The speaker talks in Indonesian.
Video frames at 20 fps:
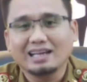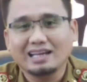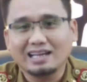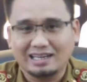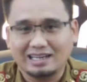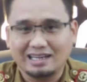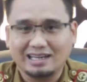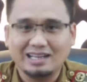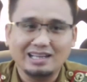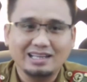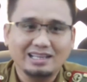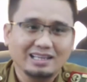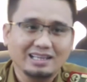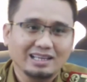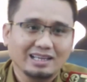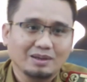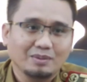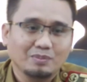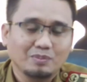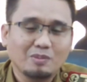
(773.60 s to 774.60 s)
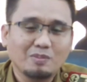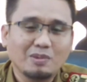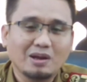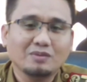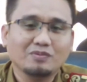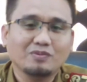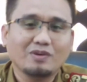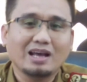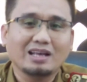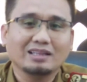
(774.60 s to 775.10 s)
karena
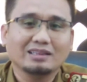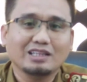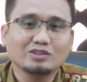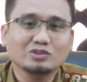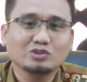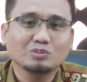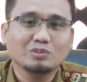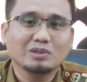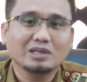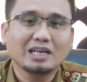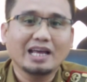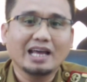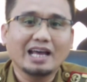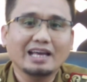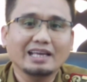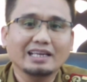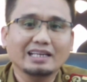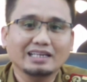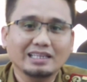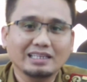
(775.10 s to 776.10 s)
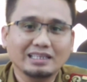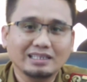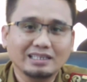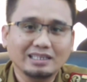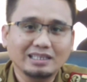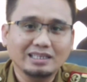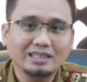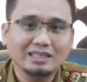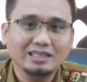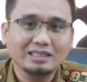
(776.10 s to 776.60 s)
pemanfaatan sumber daya air
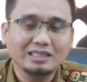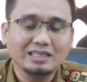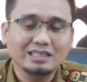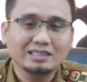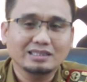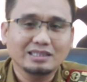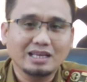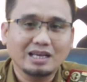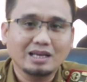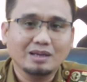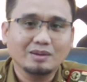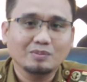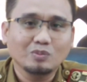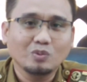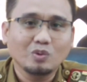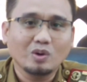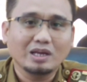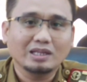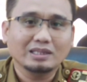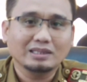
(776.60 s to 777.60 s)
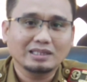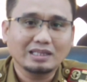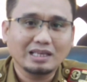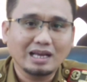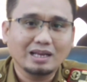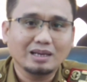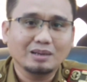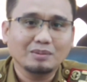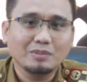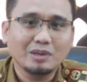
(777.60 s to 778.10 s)
ini kita
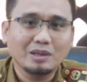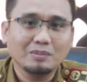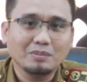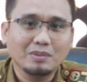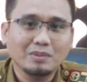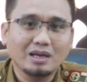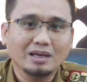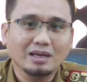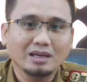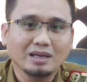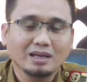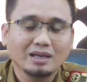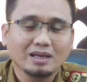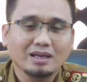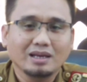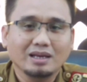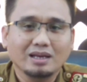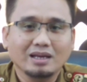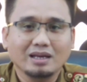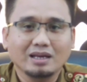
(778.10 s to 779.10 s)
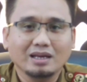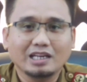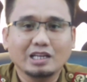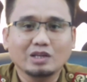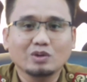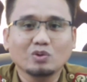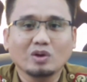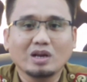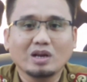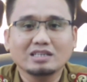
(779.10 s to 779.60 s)
buatkan memang Eh,
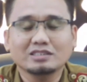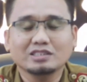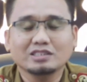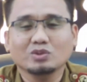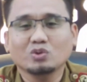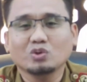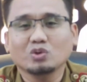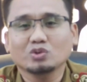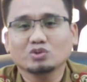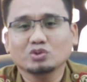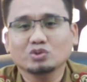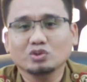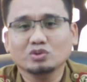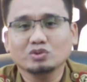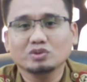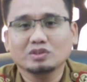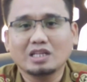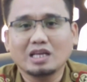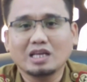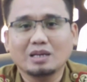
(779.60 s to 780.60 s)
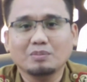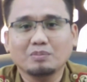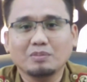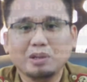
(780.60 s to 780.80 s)
regulasi khusus dan